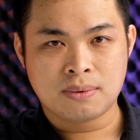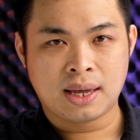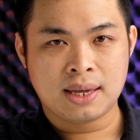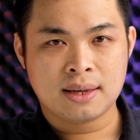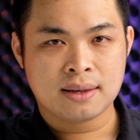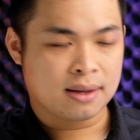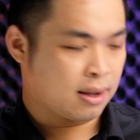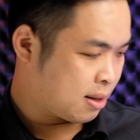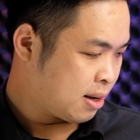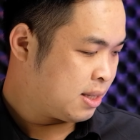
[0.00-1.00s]
cái
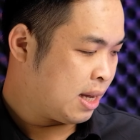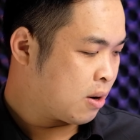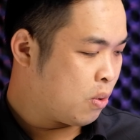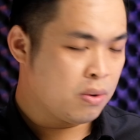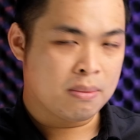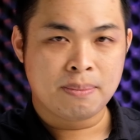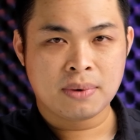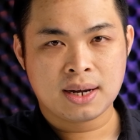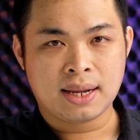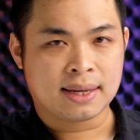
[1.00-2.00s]
cơ chế cũ bấm
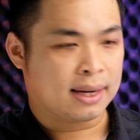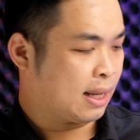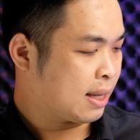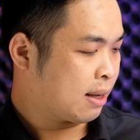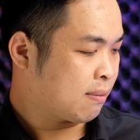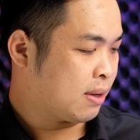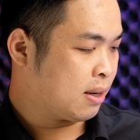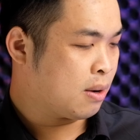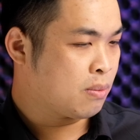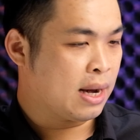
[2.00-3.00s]
nó cứ lệch cạch lệch cạch và
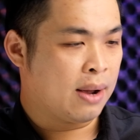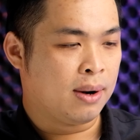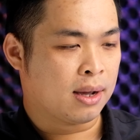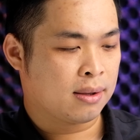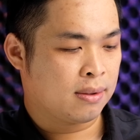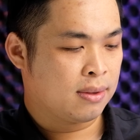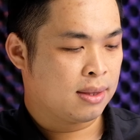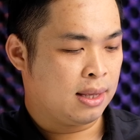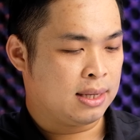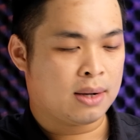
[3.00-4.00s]
nó không có đều lực
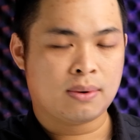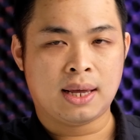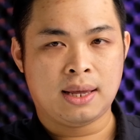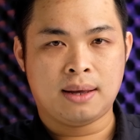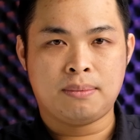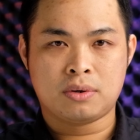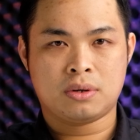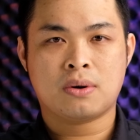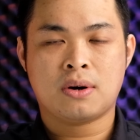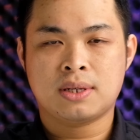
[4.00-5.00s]
thì sau này à, một
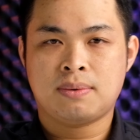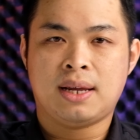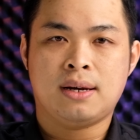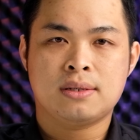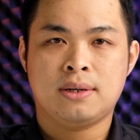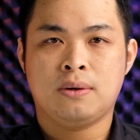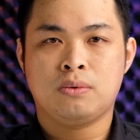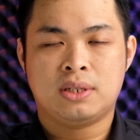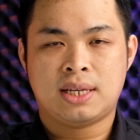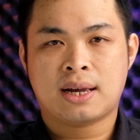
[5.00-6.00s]
số con sau này nó sử
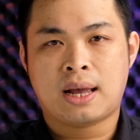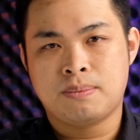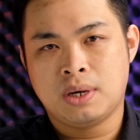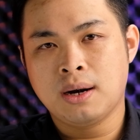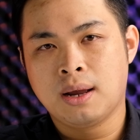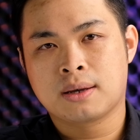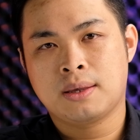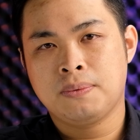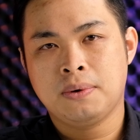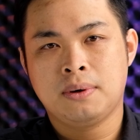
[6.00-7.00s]
dụng chỉ sang cảm ứng lực
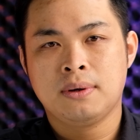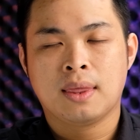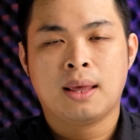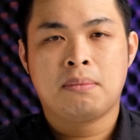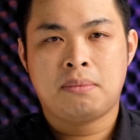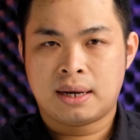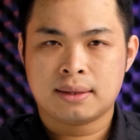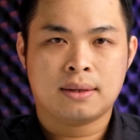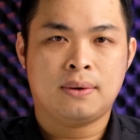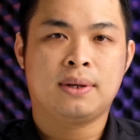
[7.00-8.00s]
giống như Mac
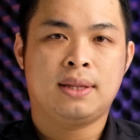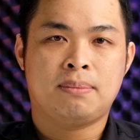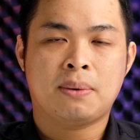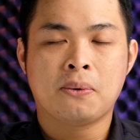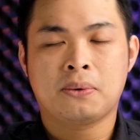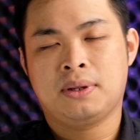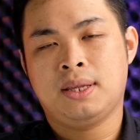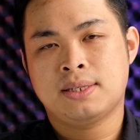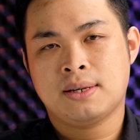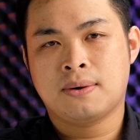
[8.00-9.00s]
hồi MacBook rồi
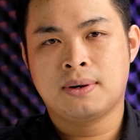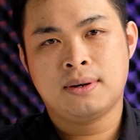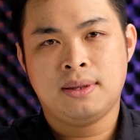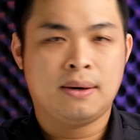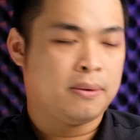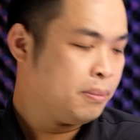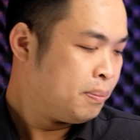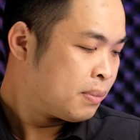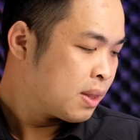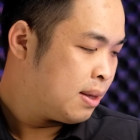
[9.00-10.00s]
thì nó sẽ ngon hơn rất nhiều
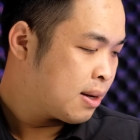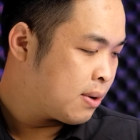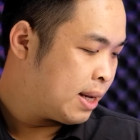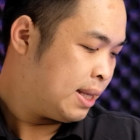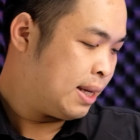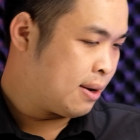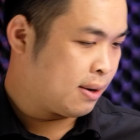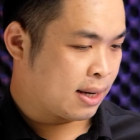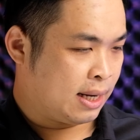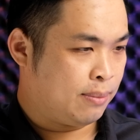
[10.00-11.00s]
nhưng con này thì
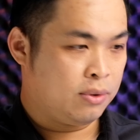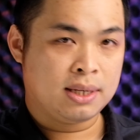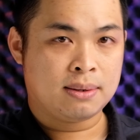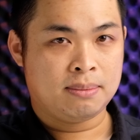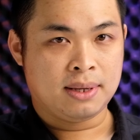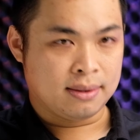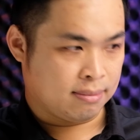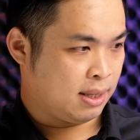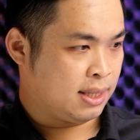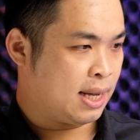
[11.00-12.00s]
đó là cái điểm duy nhất là
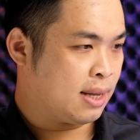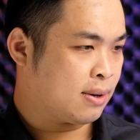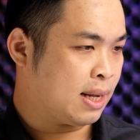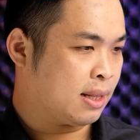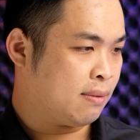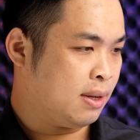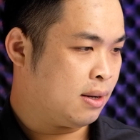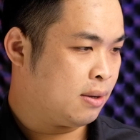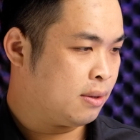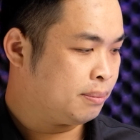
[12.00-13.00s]
mình mình chê cho con này tại vì
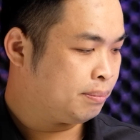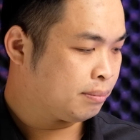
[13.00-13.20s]
nó